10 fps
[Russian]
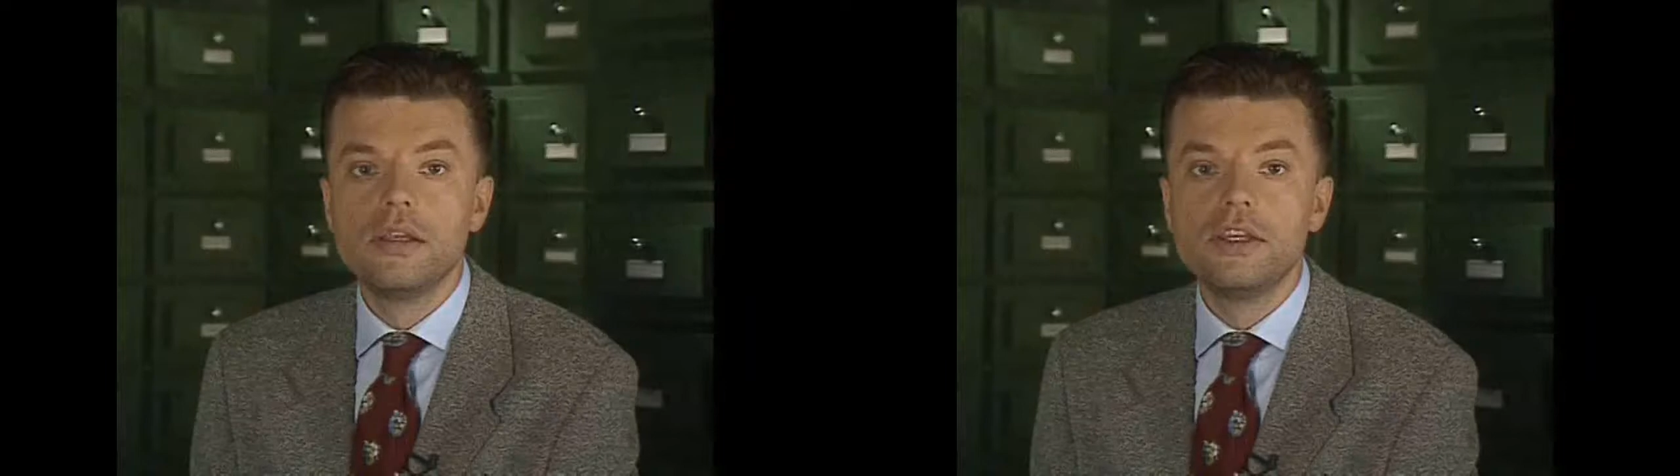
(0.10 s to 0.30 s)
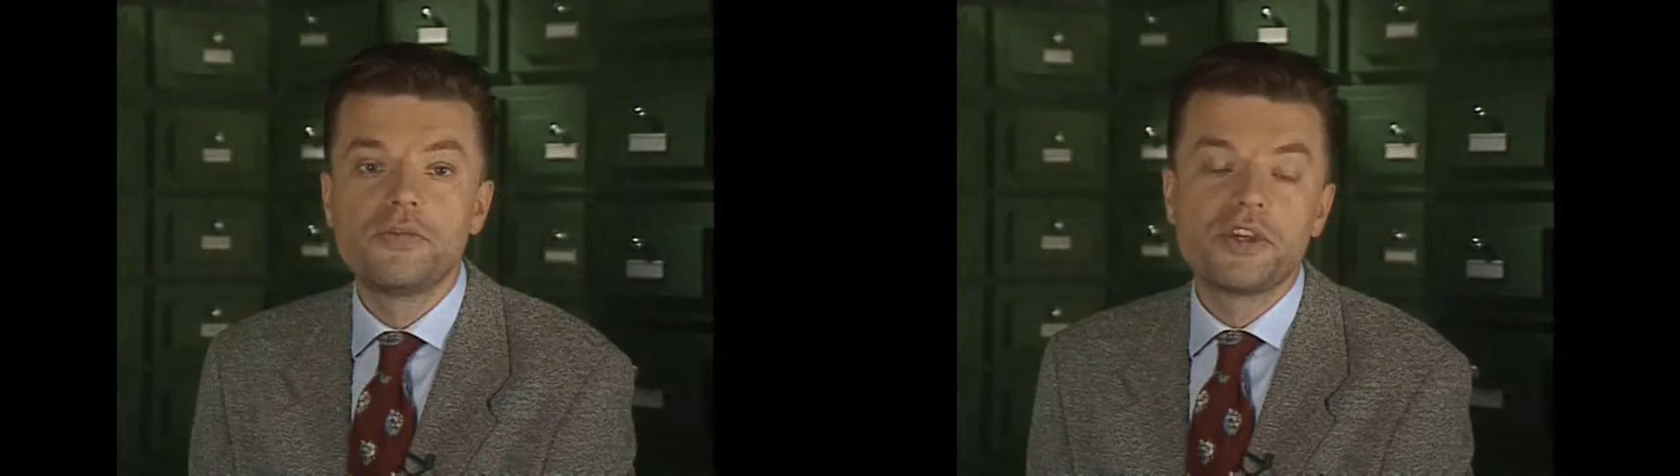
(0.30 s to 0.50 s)

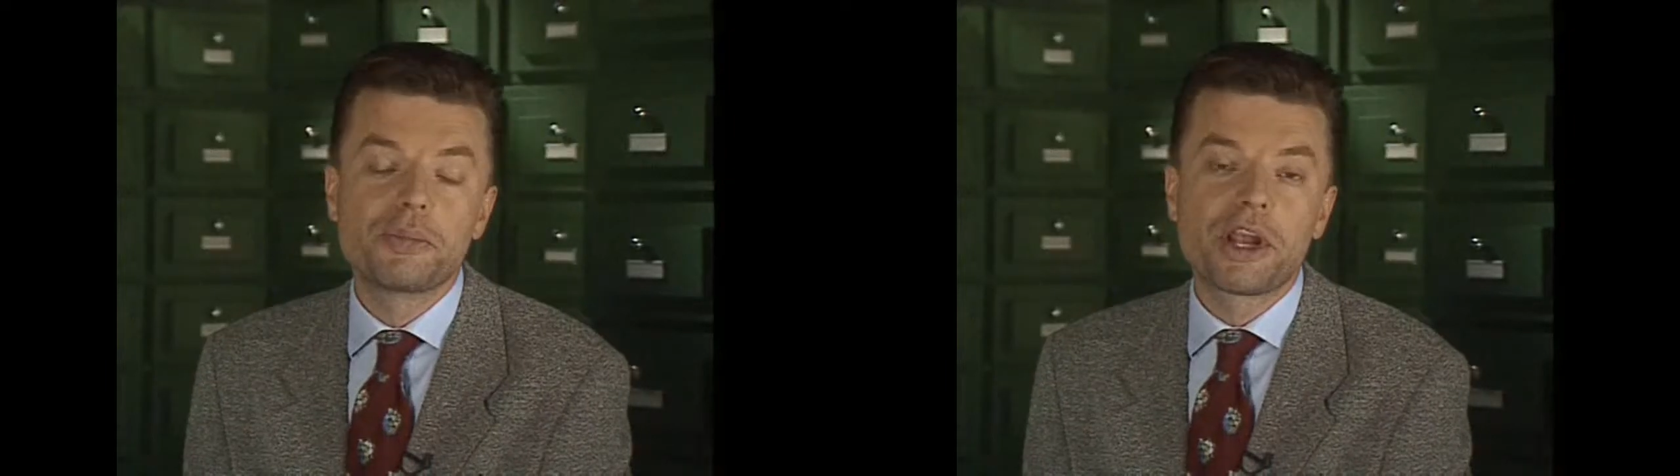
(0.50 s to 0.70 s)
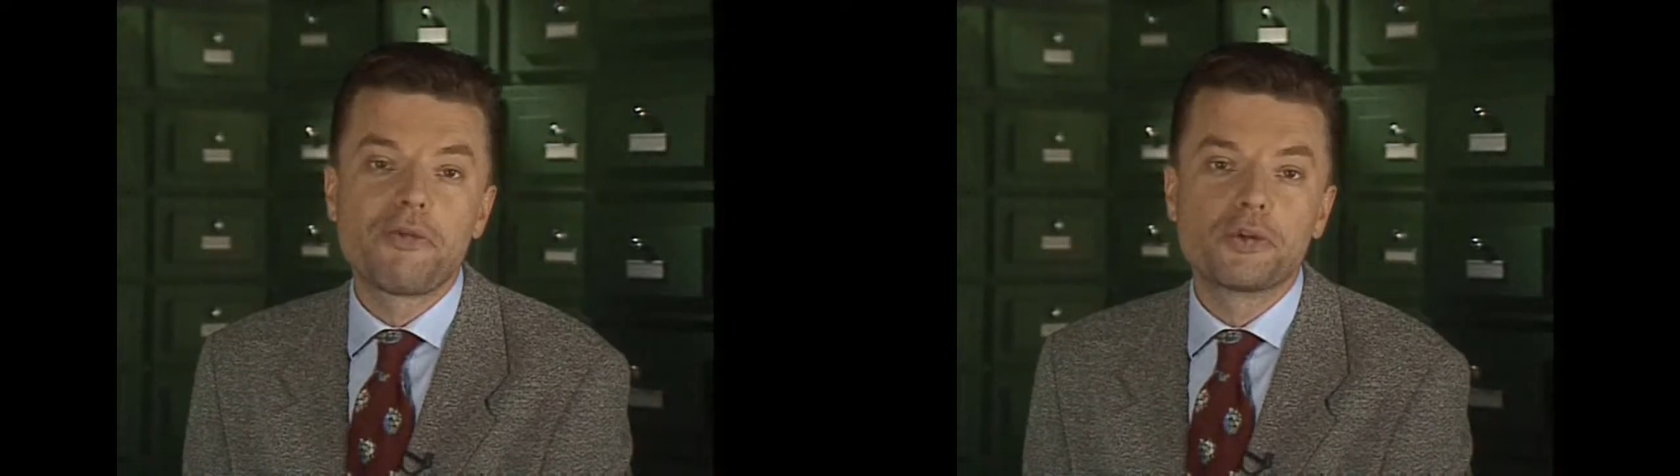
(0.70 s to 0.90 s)

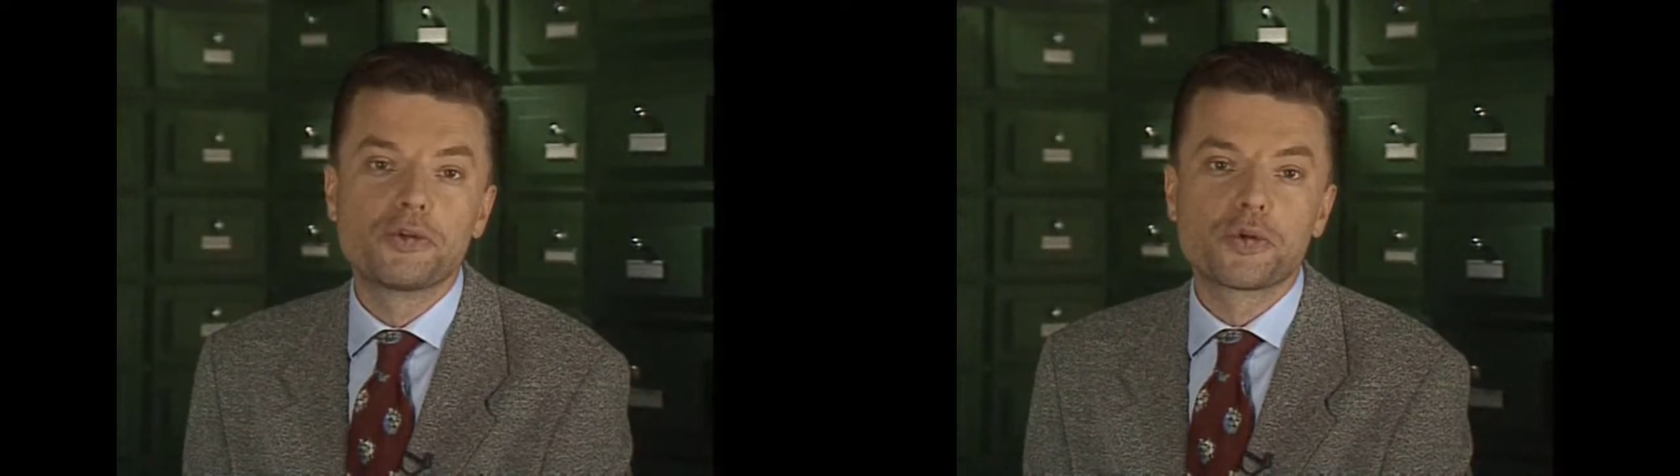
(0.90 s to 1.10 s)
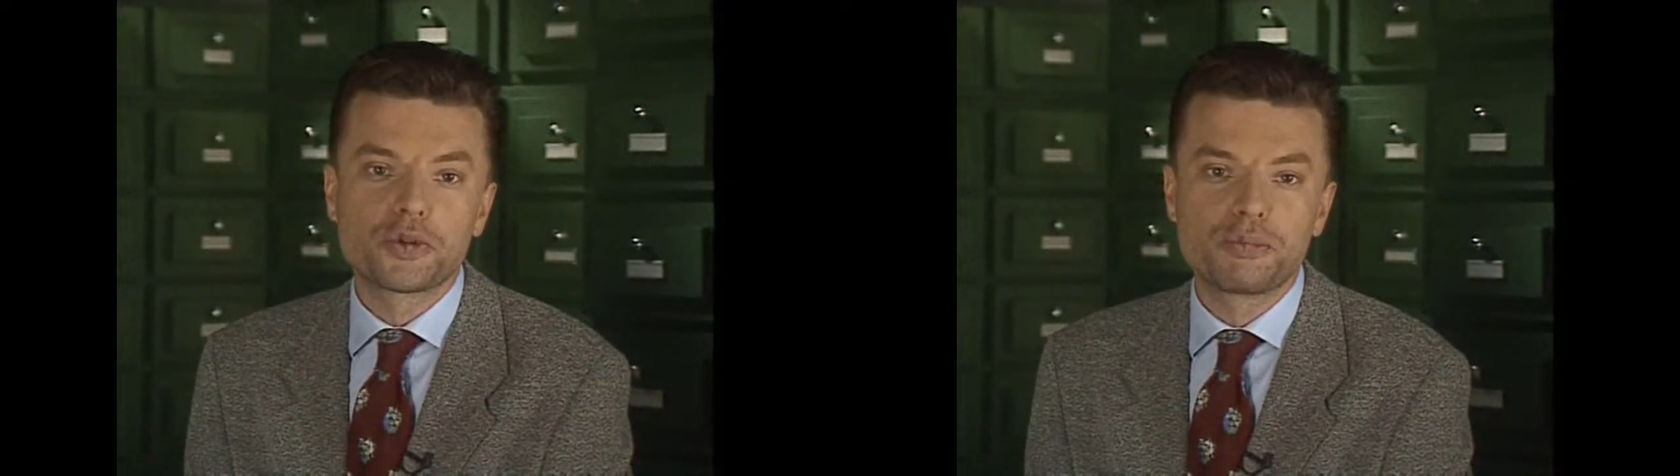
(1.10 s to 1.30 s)

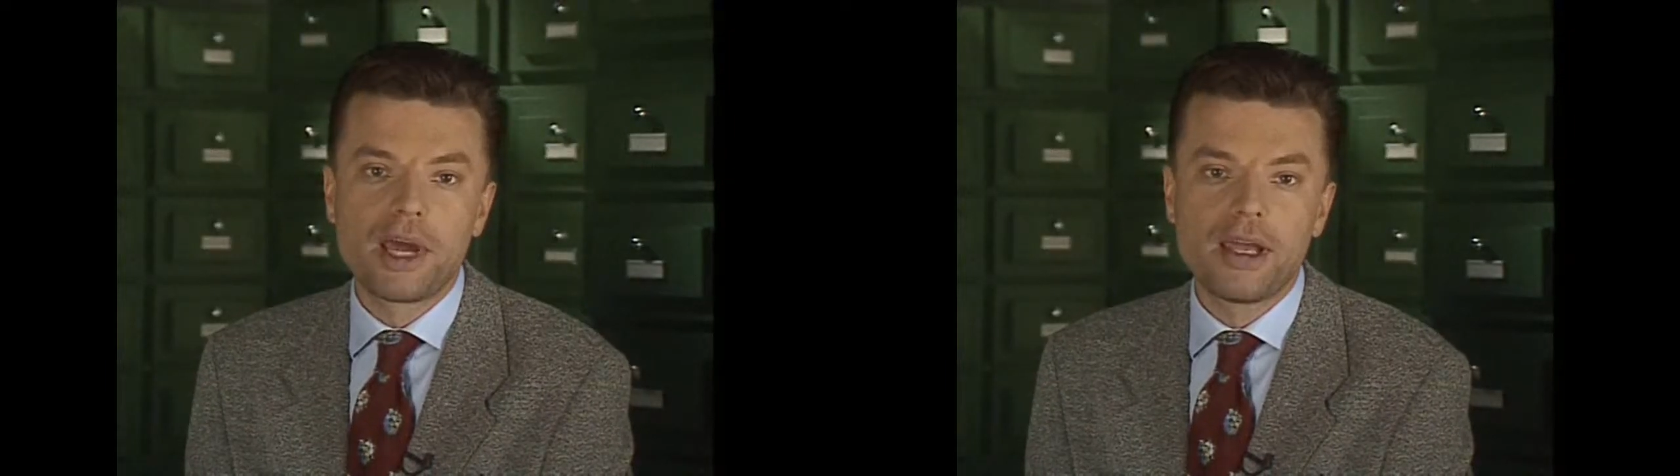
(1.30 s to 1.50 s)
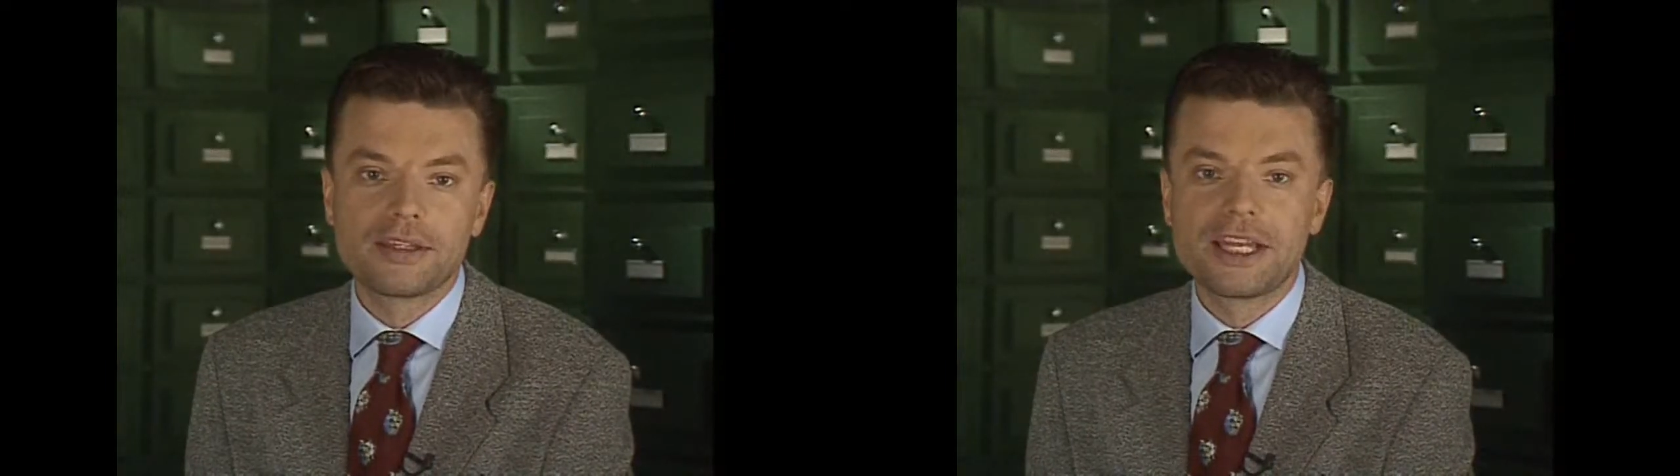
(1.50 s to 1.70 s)
Нефтепровод
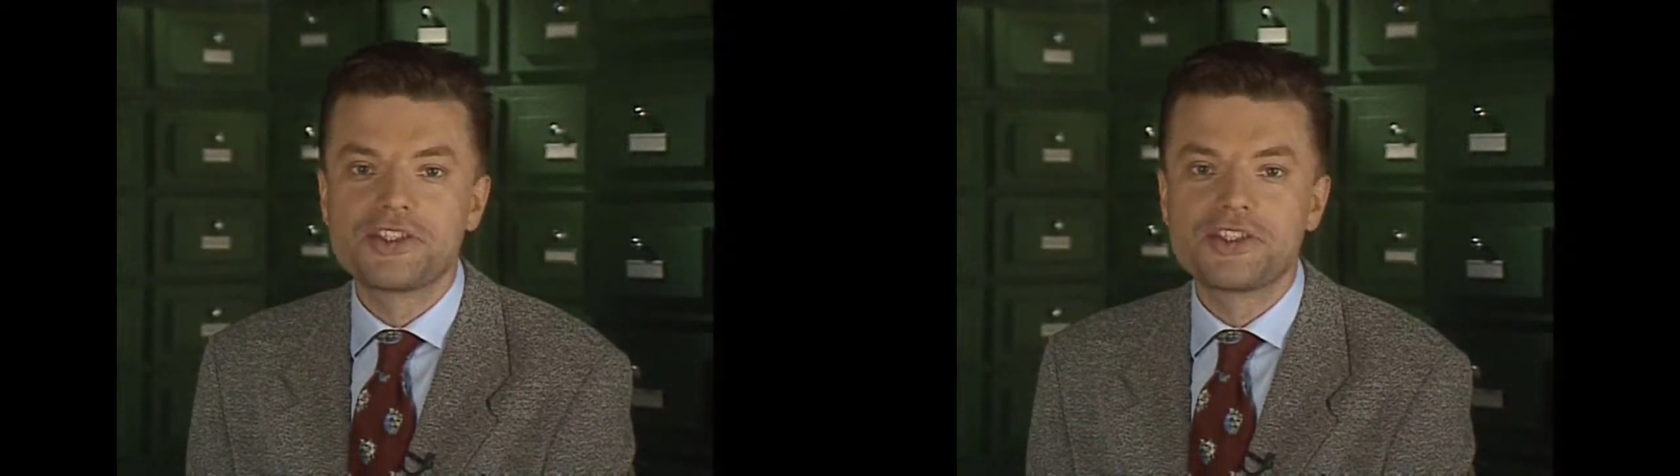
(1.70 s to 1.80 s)
«Дружба»